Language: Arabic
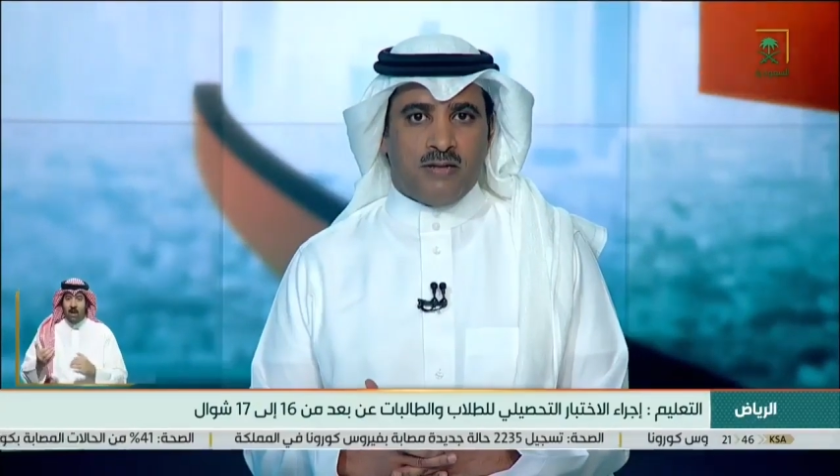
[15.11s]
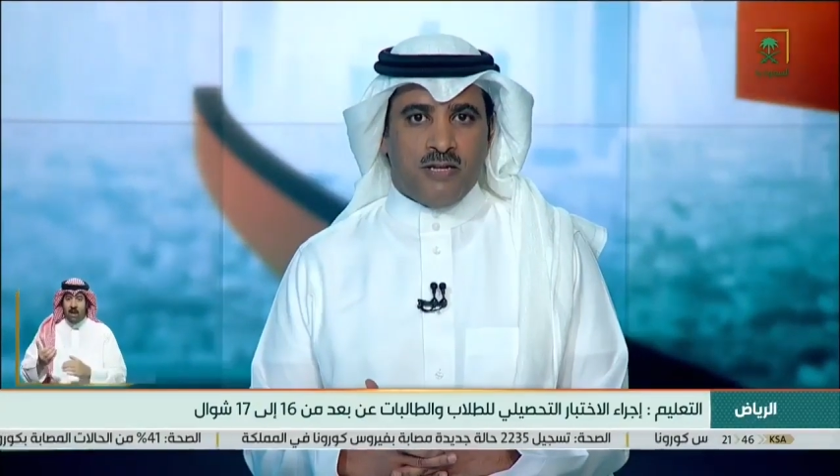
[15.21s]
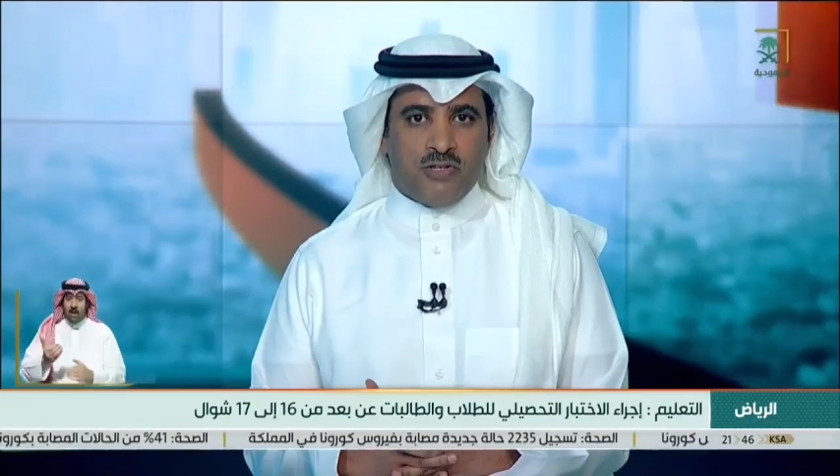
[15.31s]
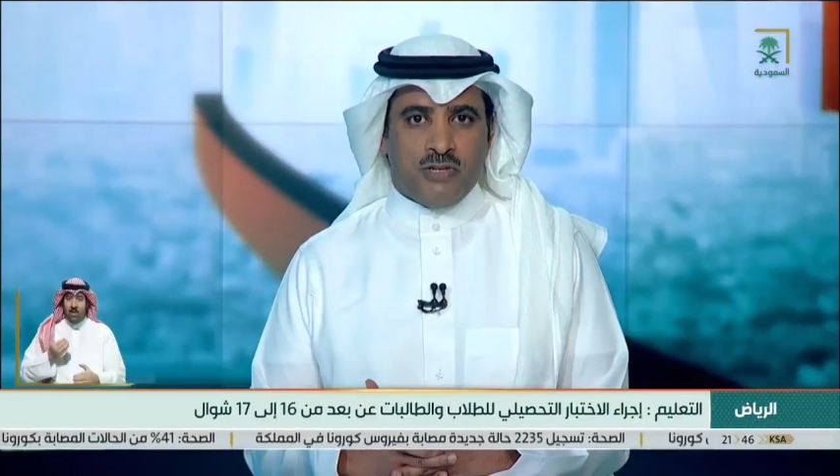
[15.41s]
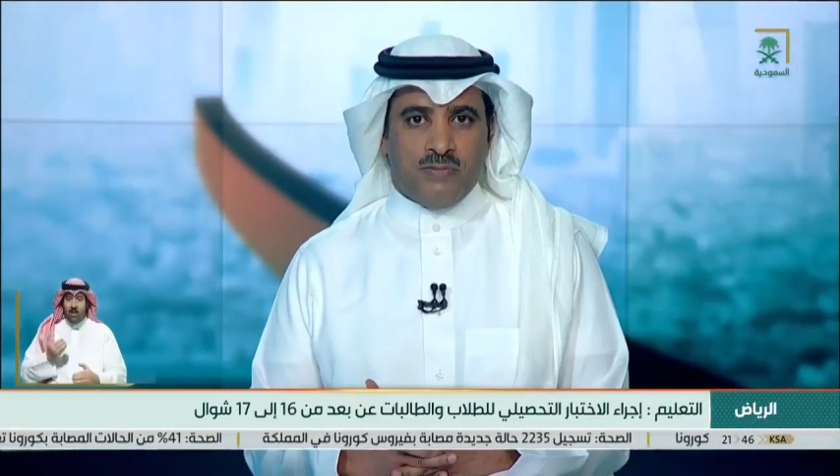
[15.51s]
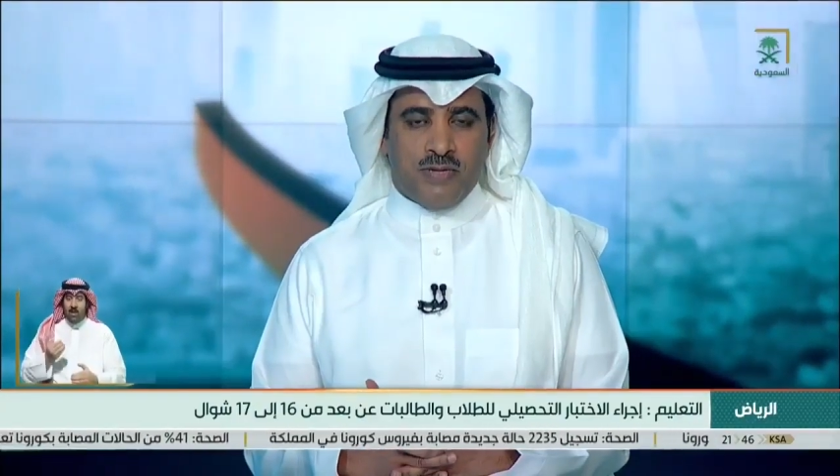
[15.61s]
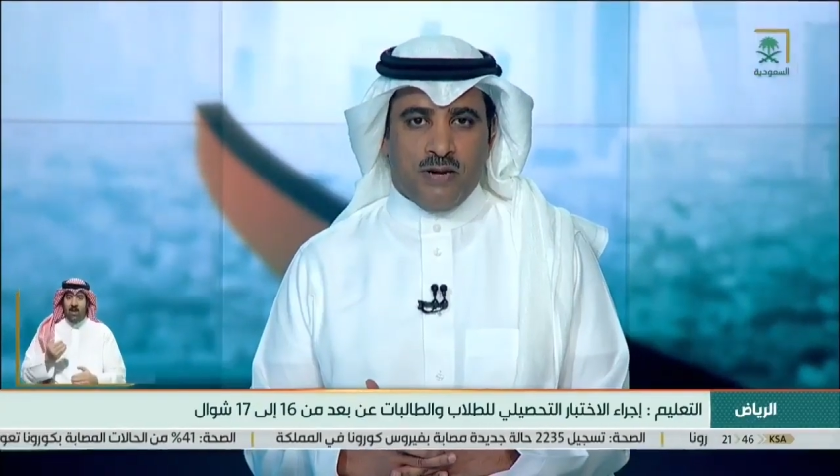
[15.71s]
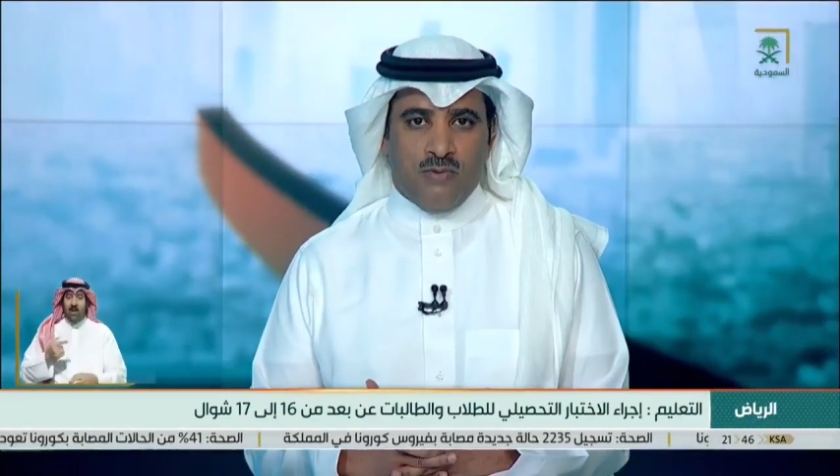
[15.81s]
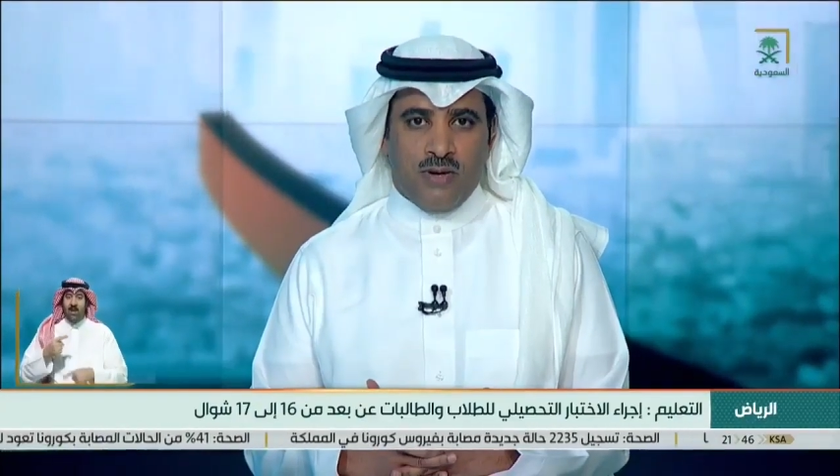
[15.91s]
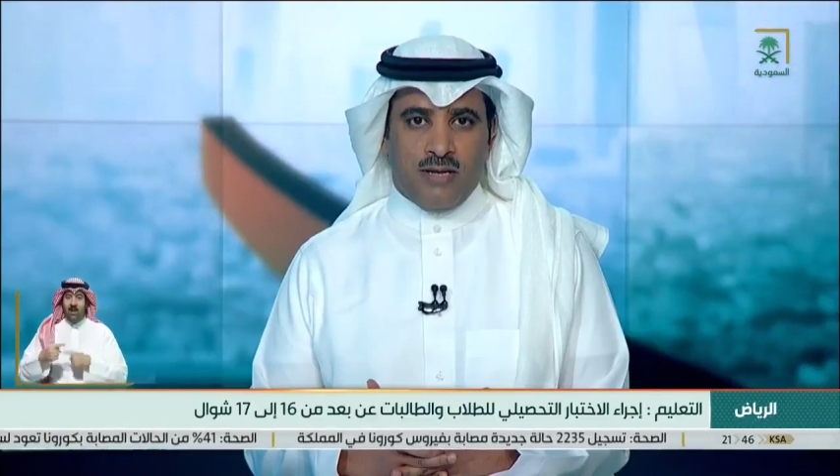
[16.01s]

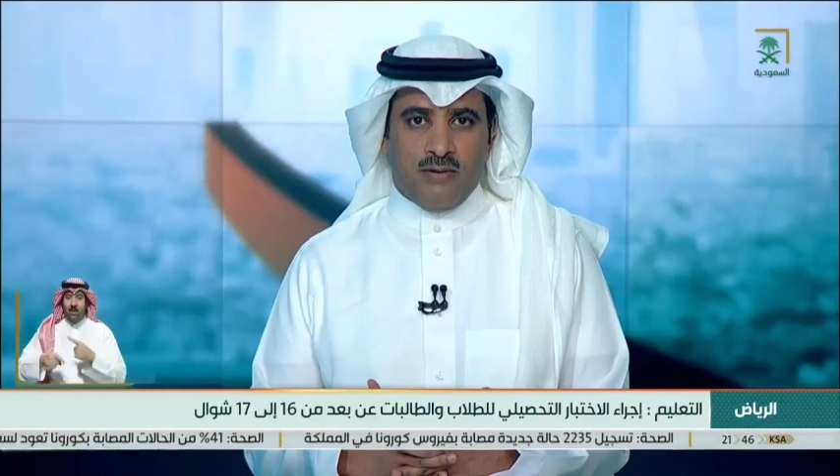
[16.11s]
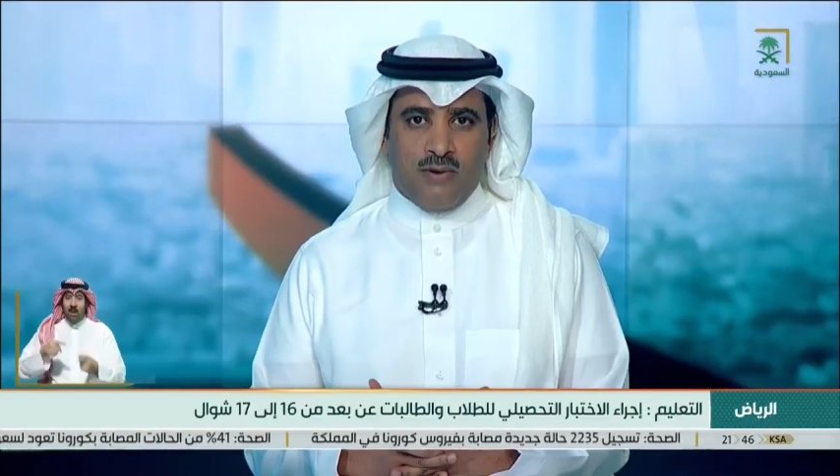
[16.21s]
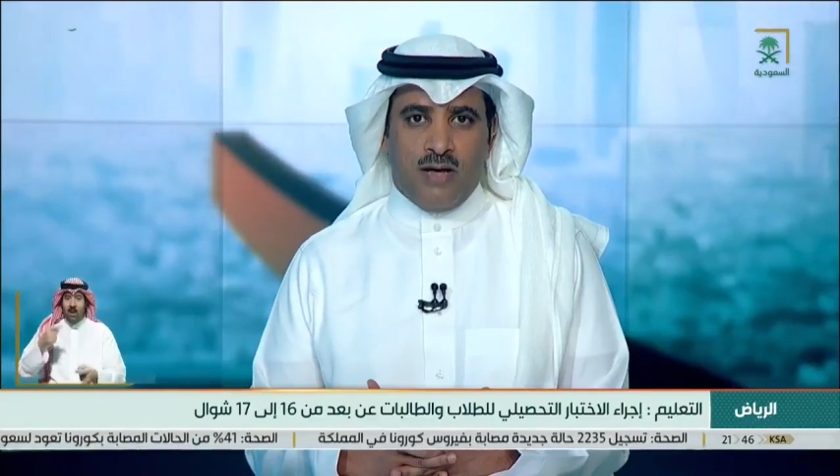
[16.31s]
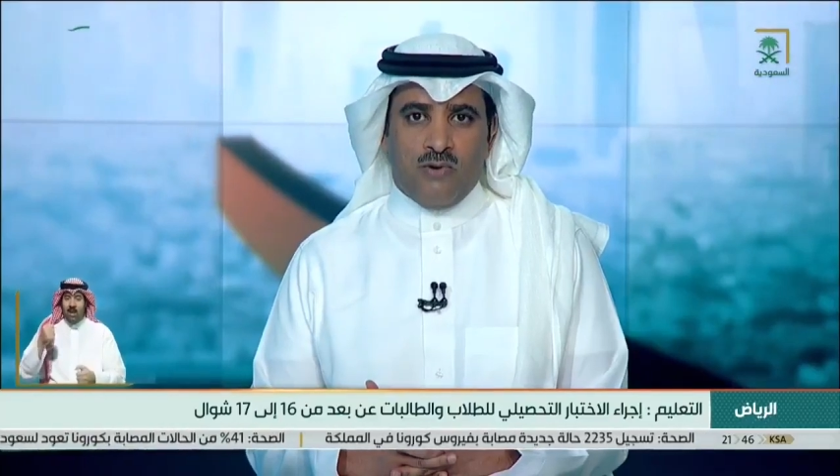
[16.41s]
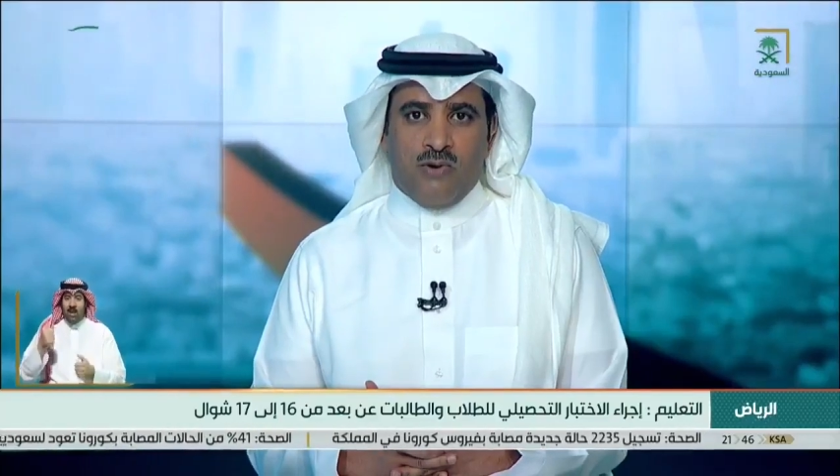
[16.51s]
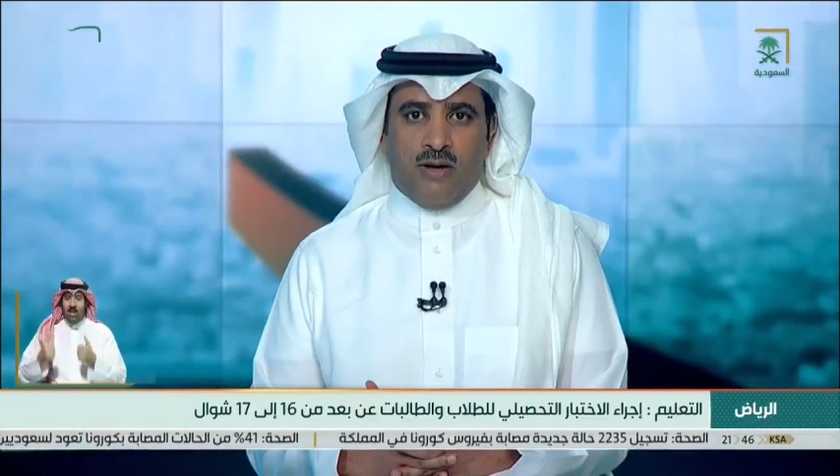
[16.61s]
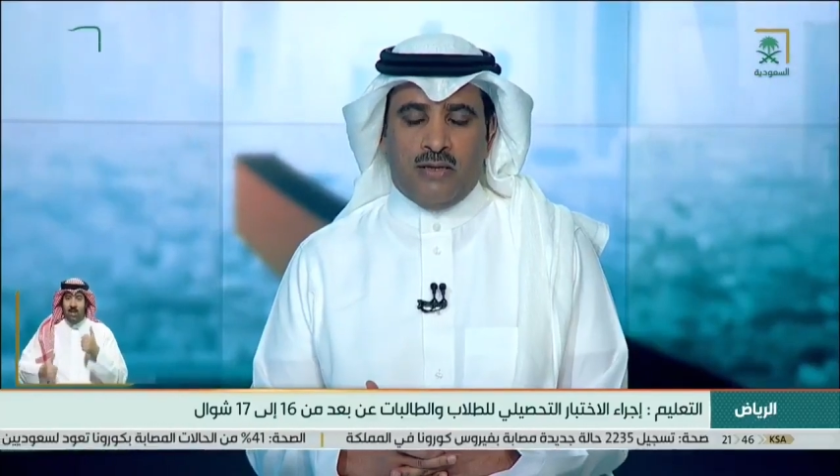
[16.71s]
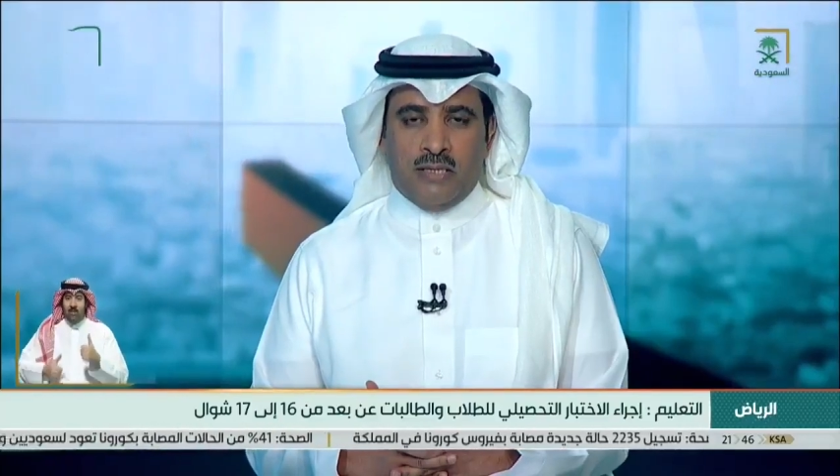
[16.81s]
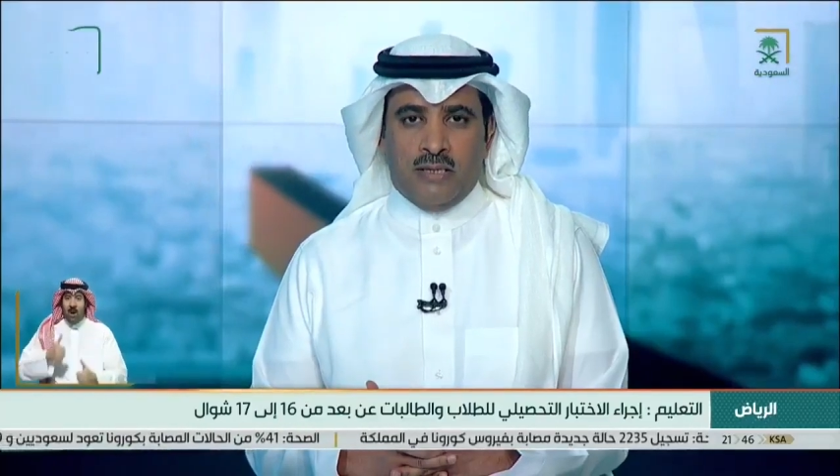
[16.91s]
التجريبي أولا وهل هو